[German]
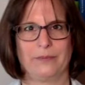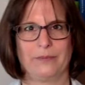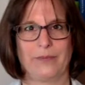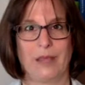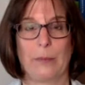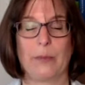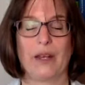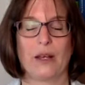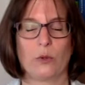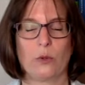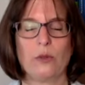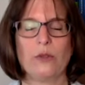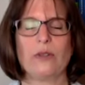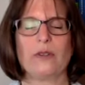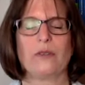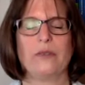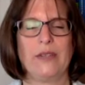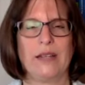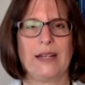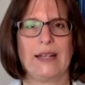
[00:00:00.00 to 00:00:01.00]
Aber der Grund
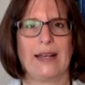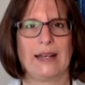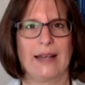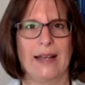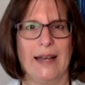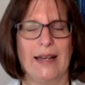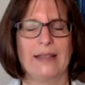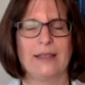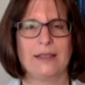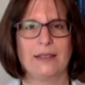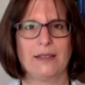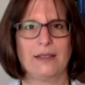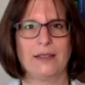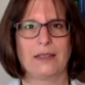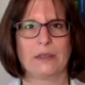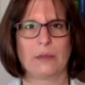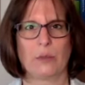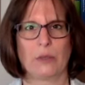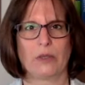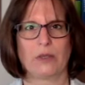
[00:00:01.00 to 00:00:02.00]
ist wieder der gleiche,
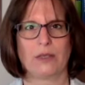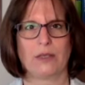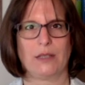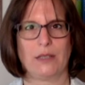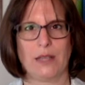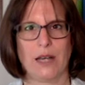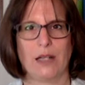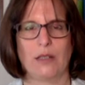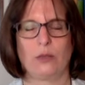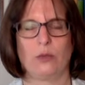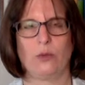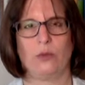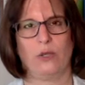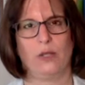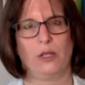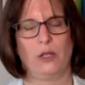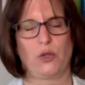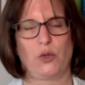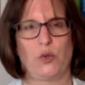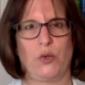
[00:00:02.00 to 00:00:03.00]
ich möchte die Nachtruhe
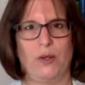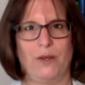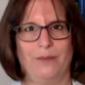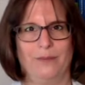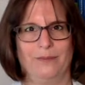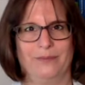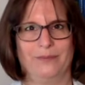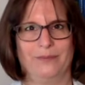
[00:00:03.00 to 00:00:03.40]
nicht stören.